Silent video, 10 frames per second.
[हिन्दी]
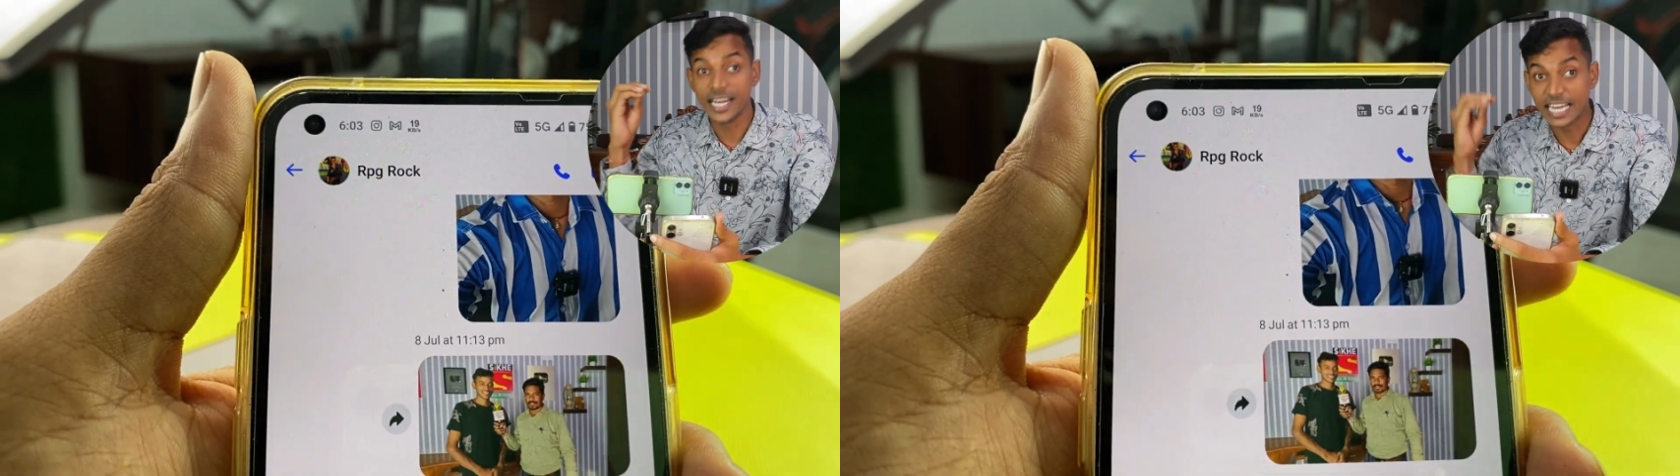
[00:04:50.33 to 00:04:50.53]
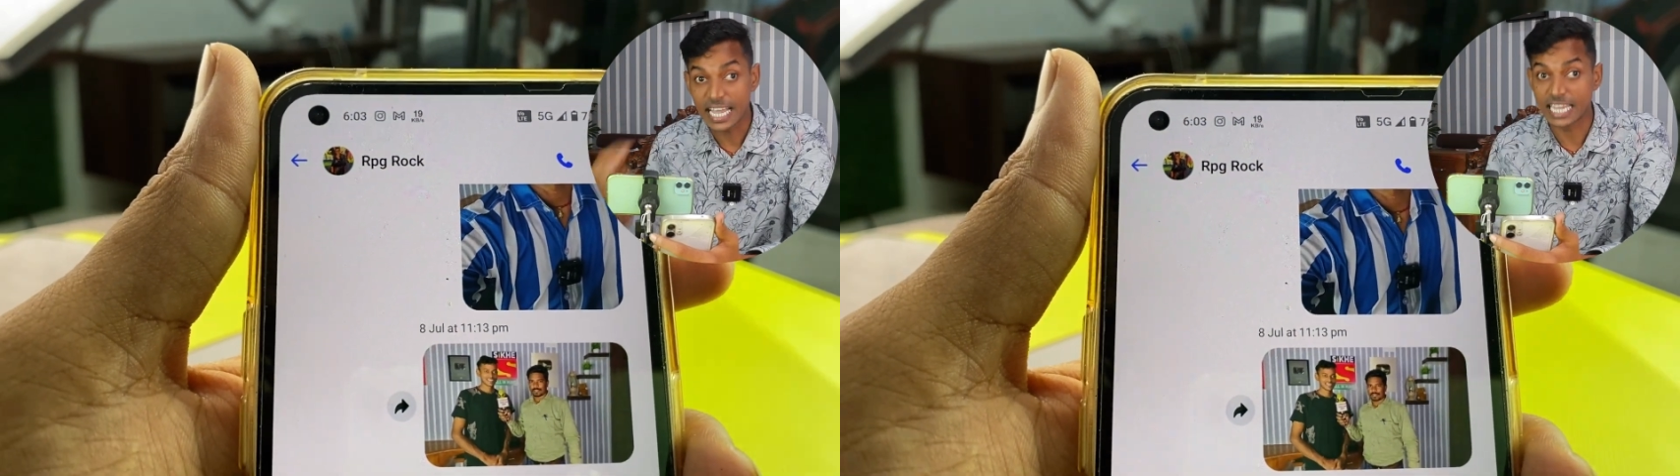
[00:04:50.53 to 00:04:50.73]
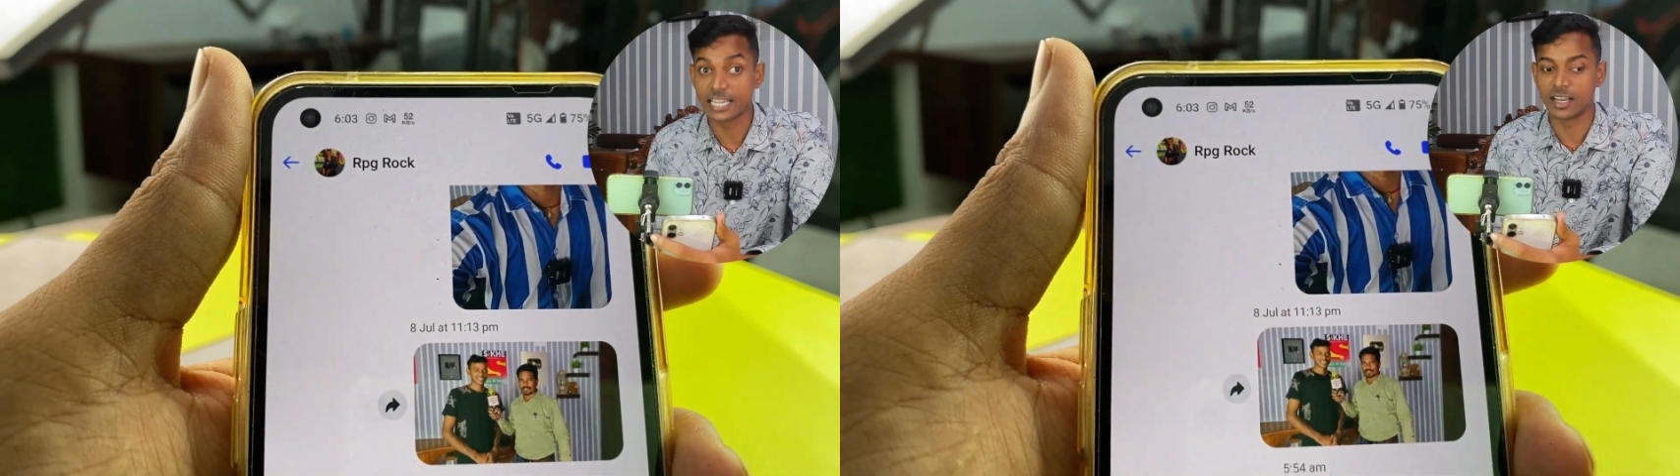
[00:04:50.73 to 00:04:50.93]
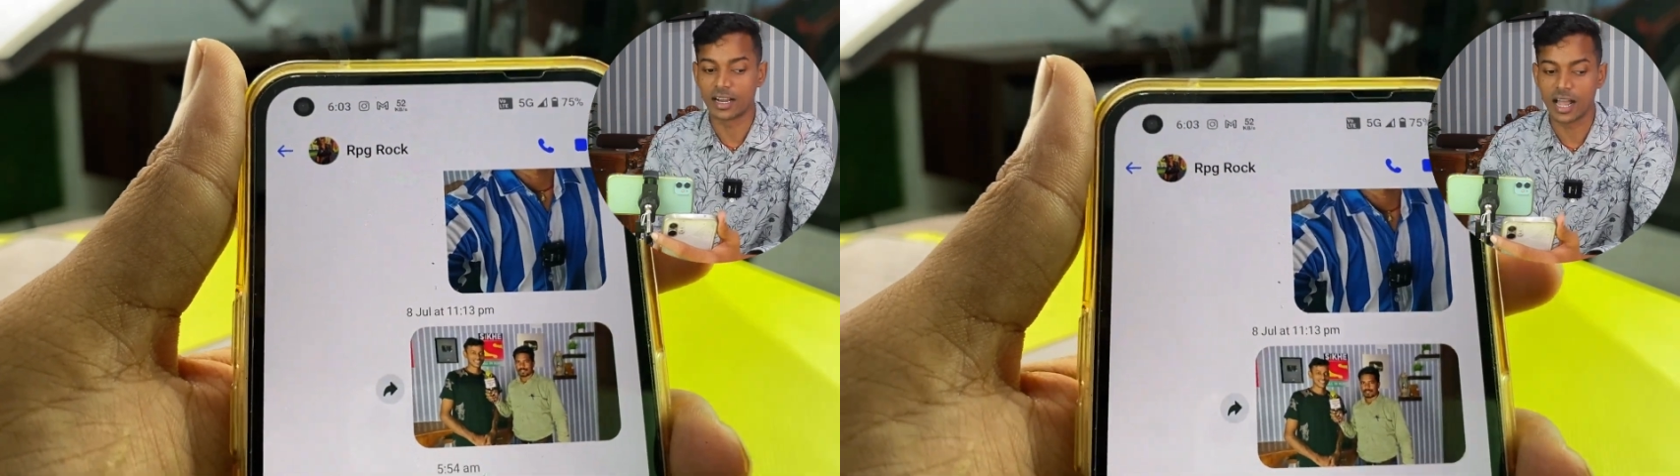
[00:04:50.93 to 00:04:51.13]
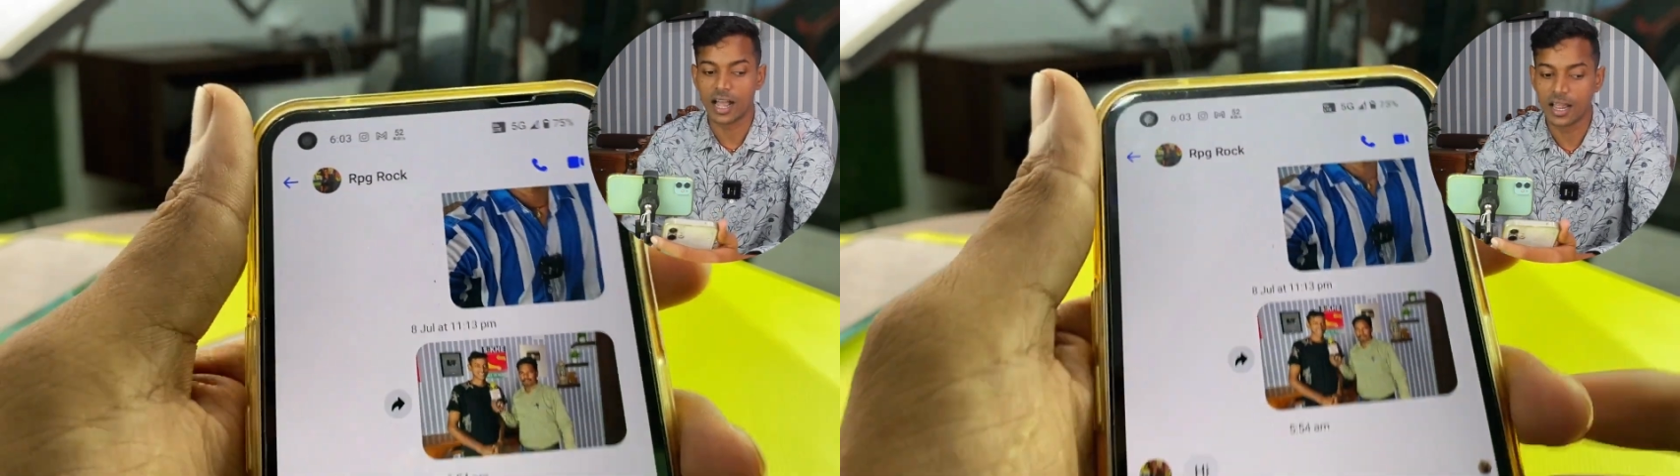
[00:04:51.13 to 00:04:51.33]
नहीं कर
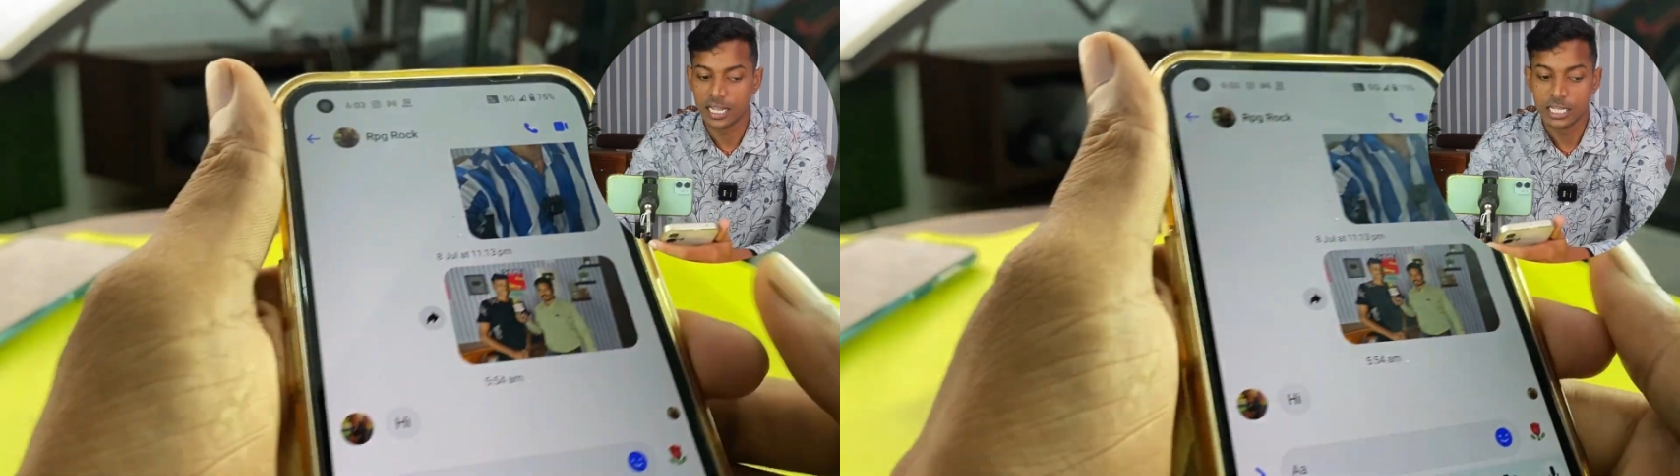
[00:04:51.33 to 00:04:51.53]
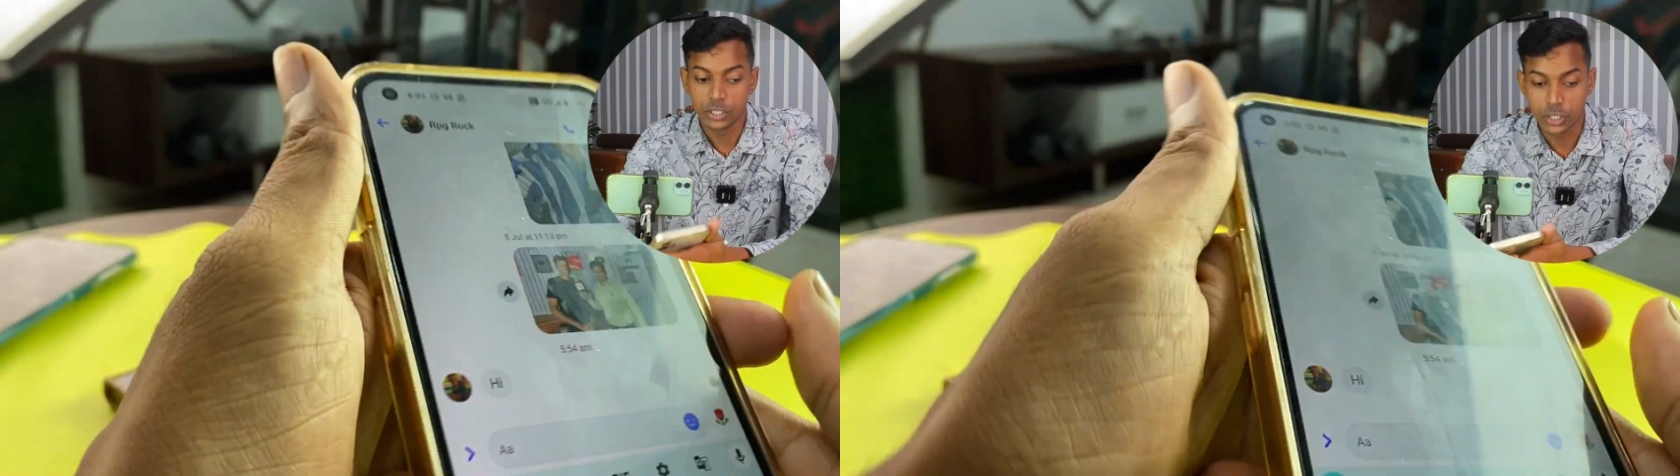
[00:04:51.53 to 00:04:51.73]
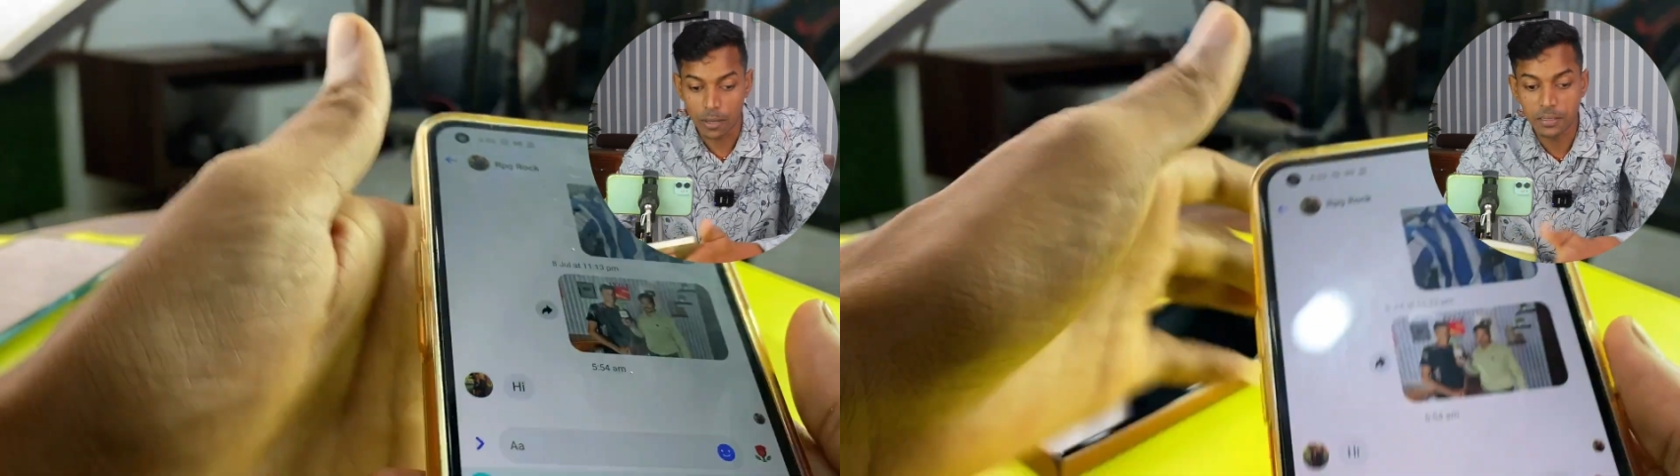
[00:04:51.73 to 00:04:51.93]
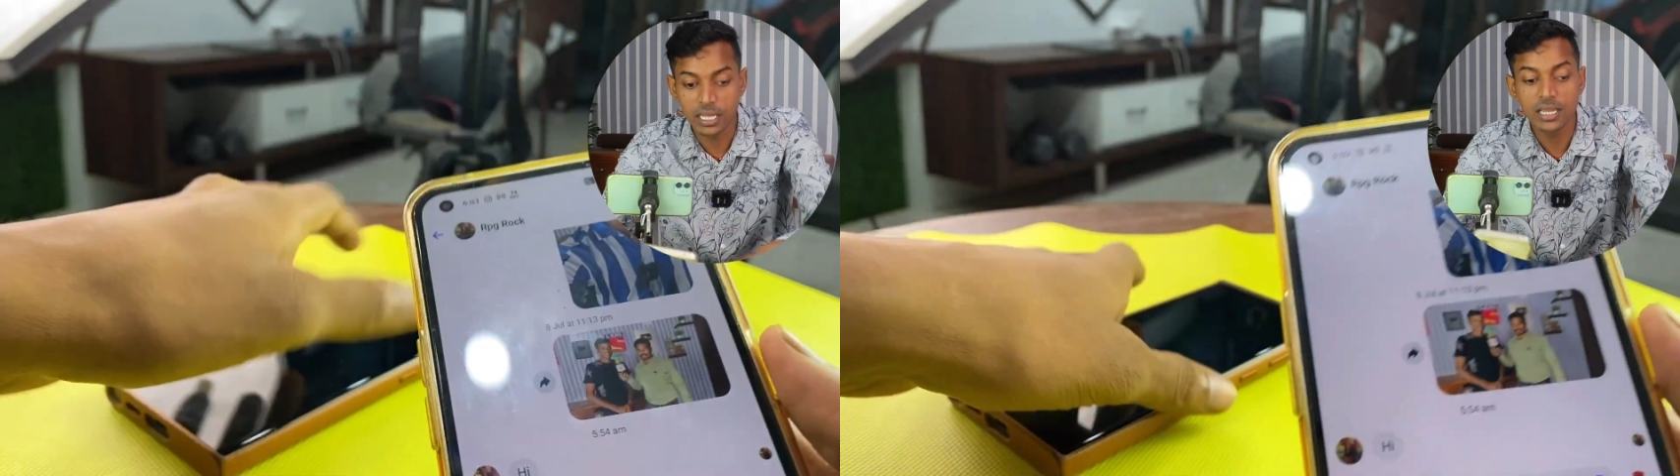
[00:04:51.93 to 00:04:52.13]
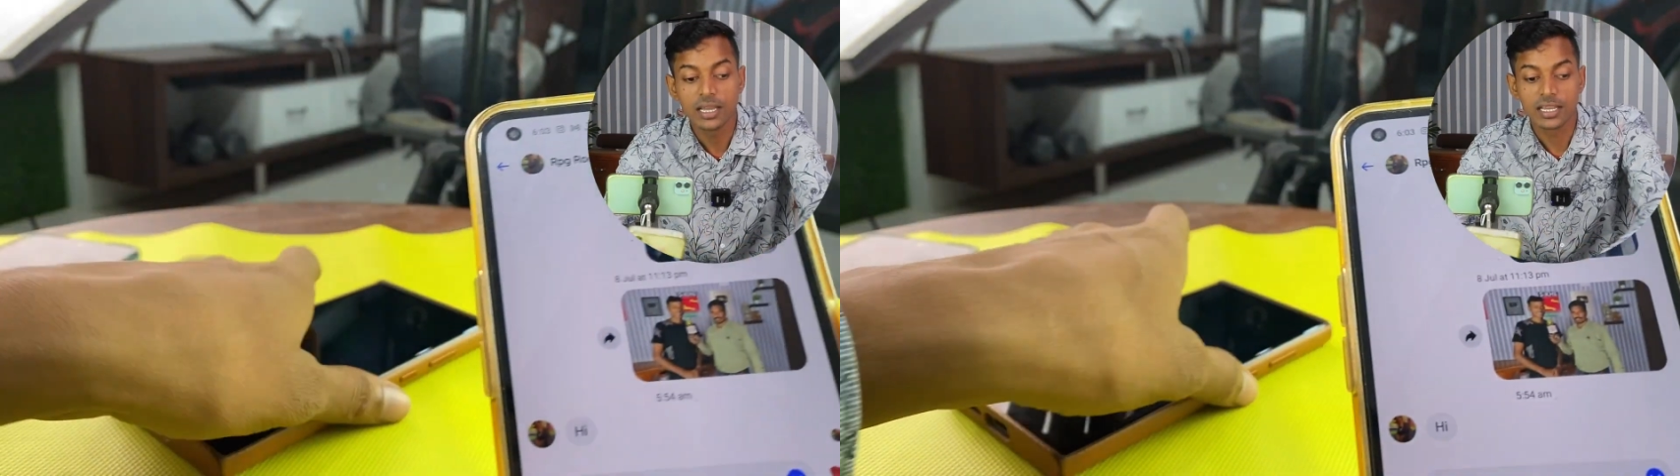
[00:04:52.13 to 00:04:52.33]
रहा है जबकि